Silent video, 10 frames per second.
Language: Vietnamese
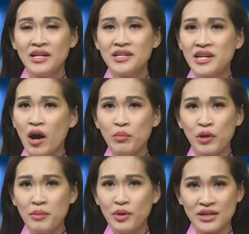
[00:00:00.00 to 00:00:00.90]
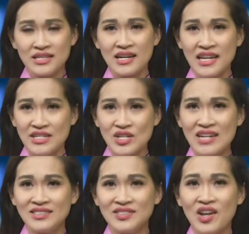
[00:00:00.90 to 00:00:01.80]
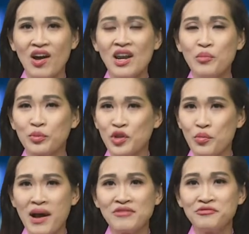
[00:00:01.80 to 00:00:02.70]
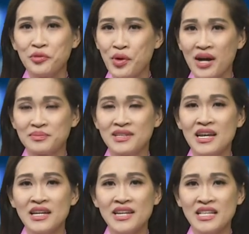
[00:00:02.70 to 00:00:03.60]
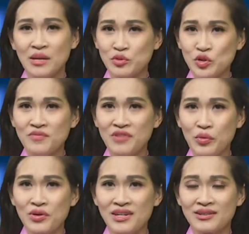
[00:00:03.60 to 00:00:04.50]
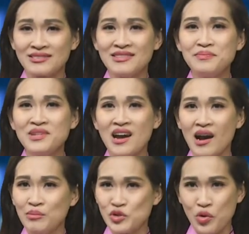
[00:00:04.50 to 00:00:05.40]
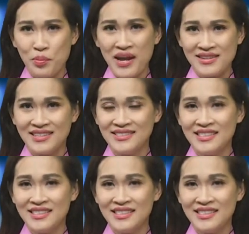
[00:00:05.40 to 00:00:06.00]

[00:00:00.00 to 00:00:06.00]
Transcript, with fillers: nên ông Bloomberg nghĩ rằng đó là một tiểu bang phù hợp để tập trung vào nguồn lực giúp đỡ ông Joe Biden.